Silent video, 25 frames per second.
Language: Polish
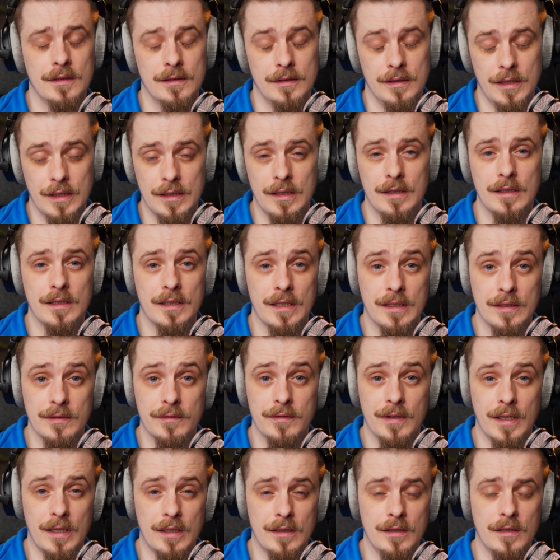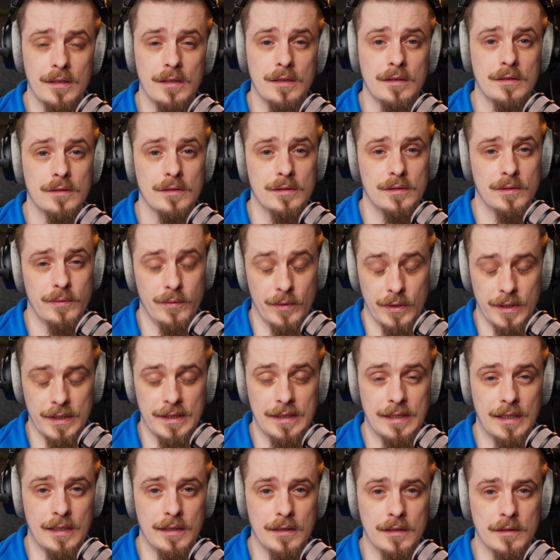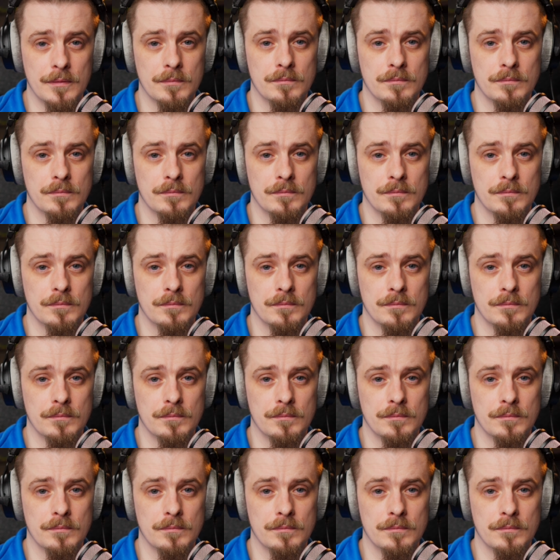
nadal jest warty swojej ceny.